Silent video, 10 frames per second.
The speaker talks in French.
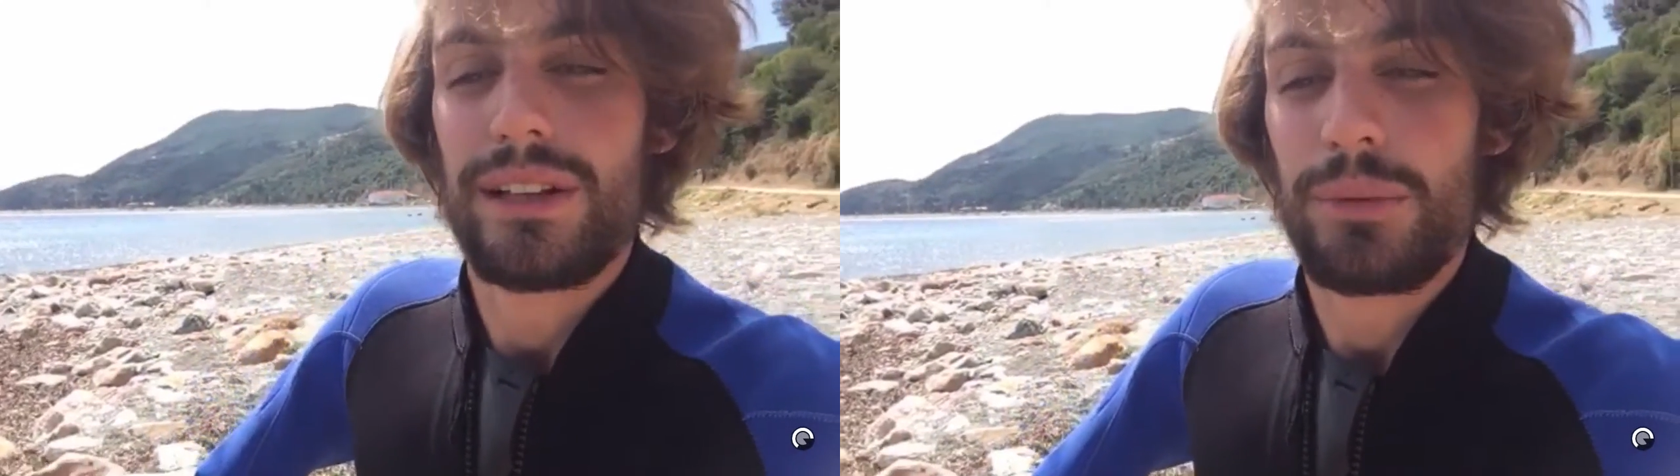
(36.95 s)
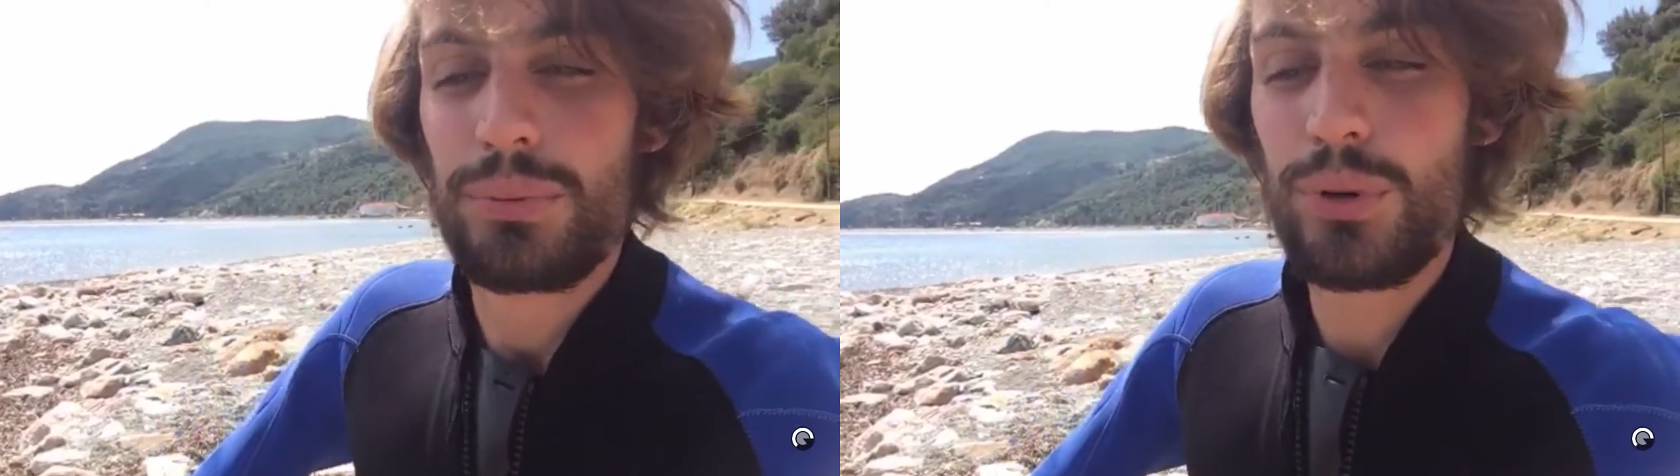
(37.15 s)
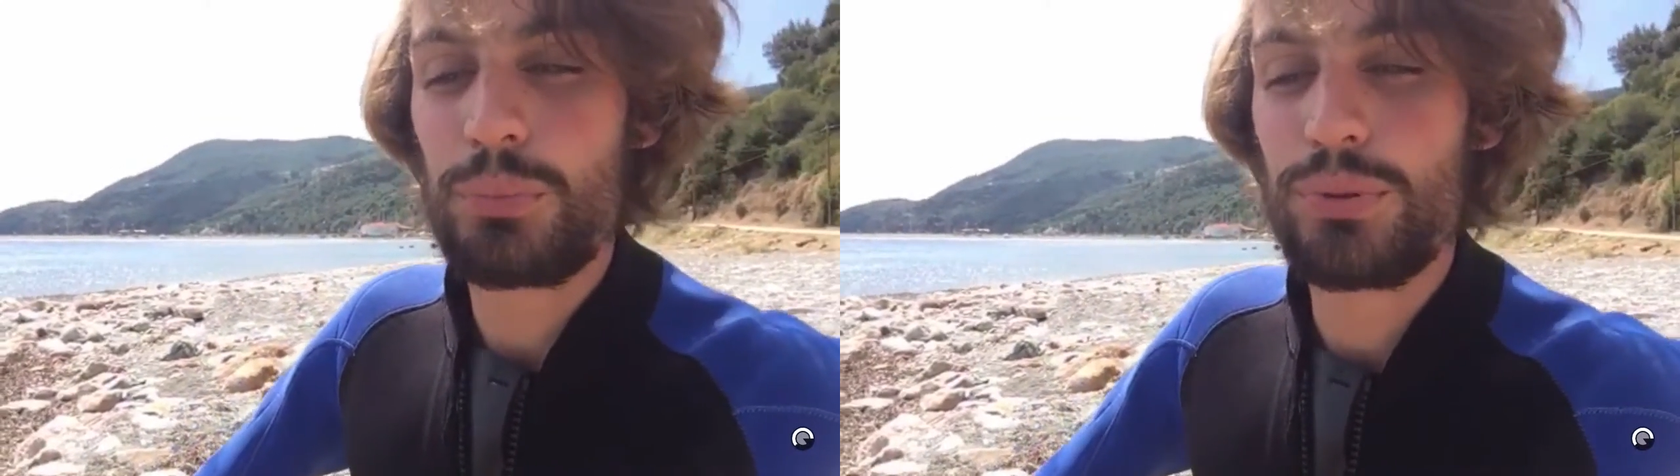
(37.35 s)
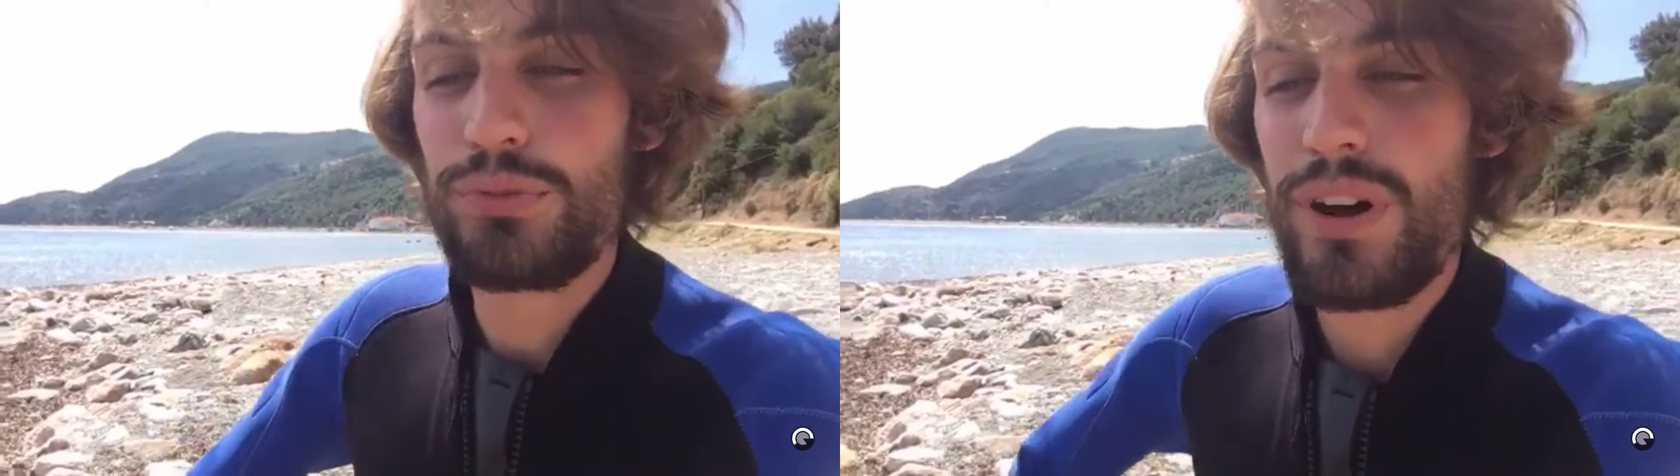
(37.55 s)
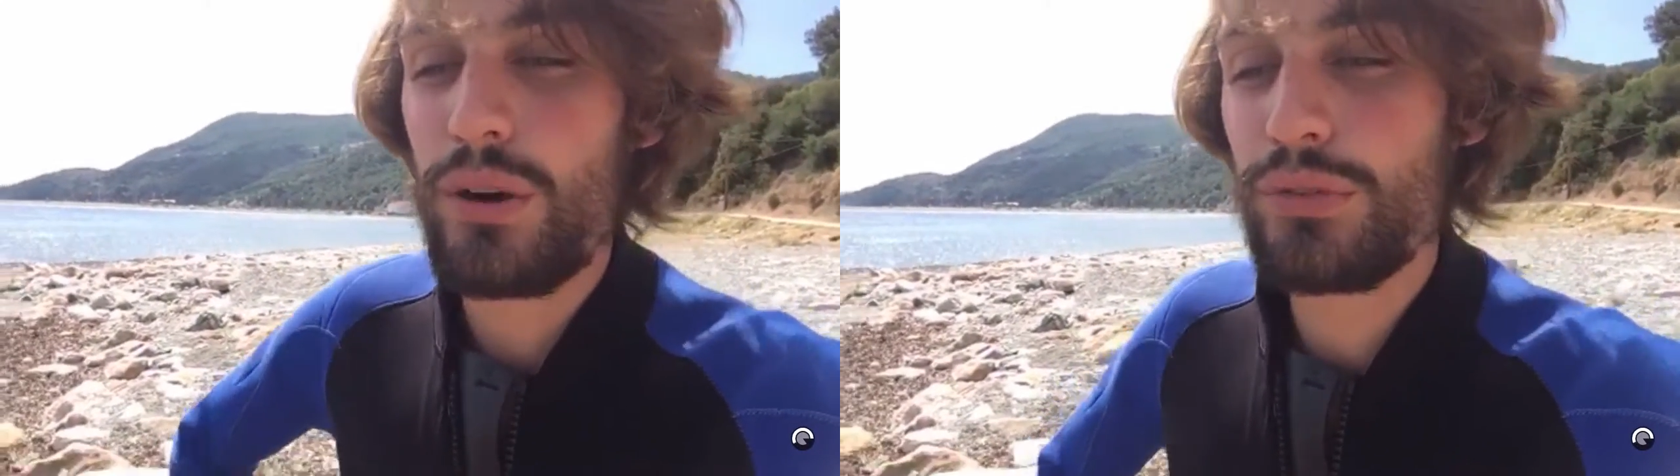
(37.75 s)
pour
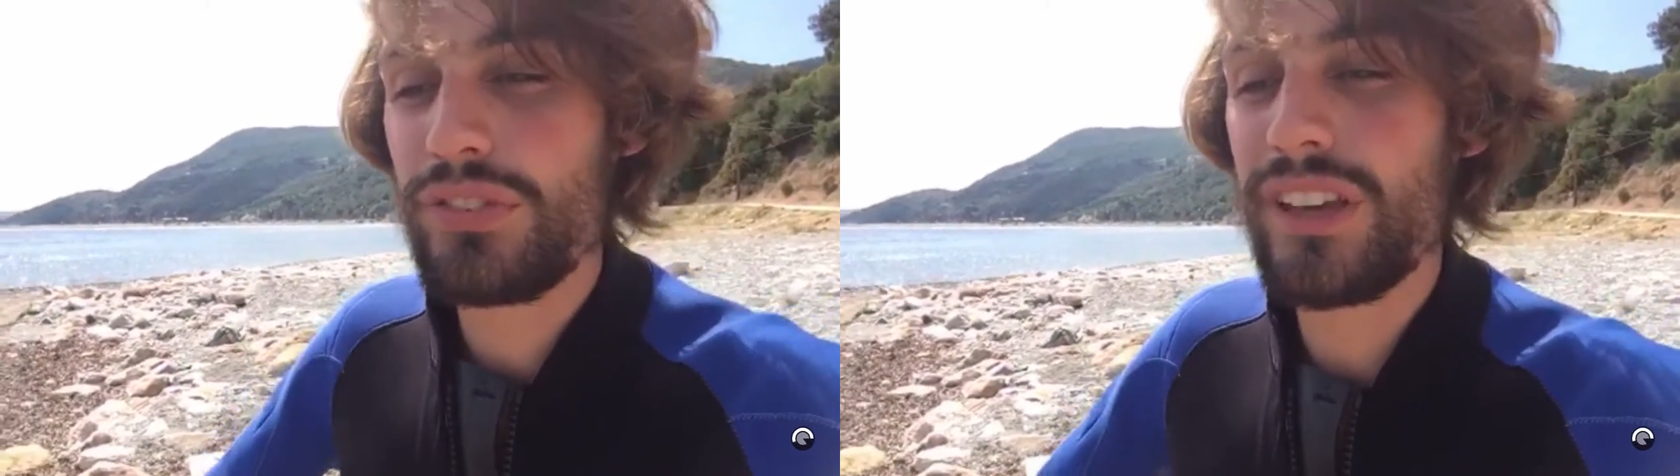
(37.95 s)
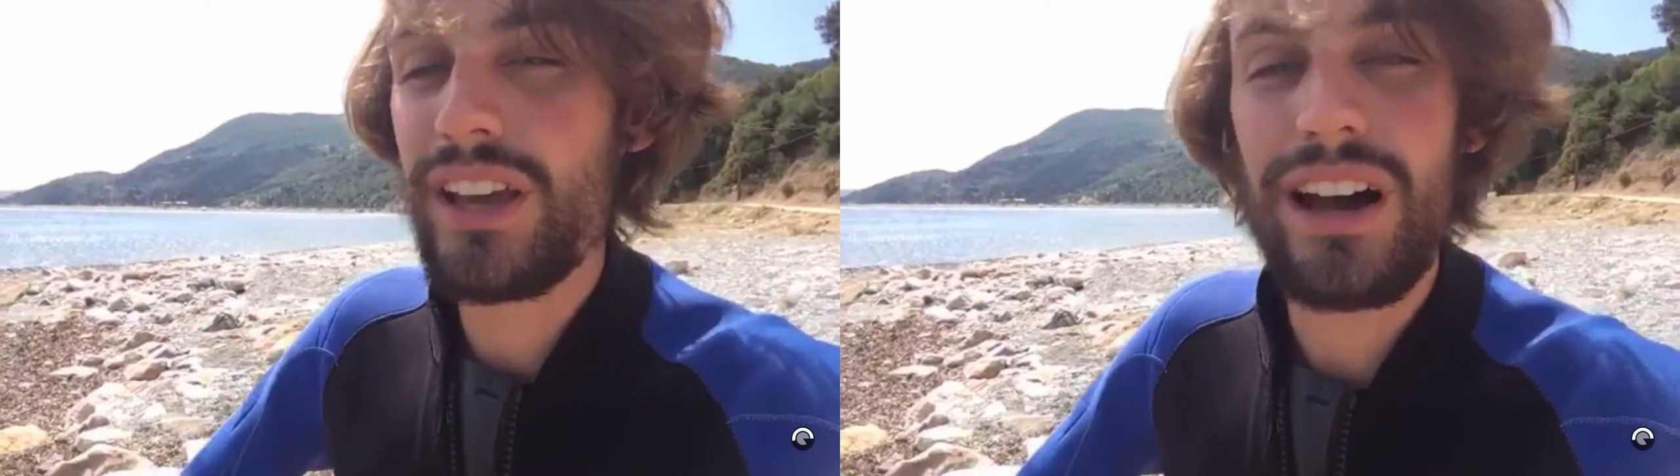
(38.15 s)
pouvoir offrir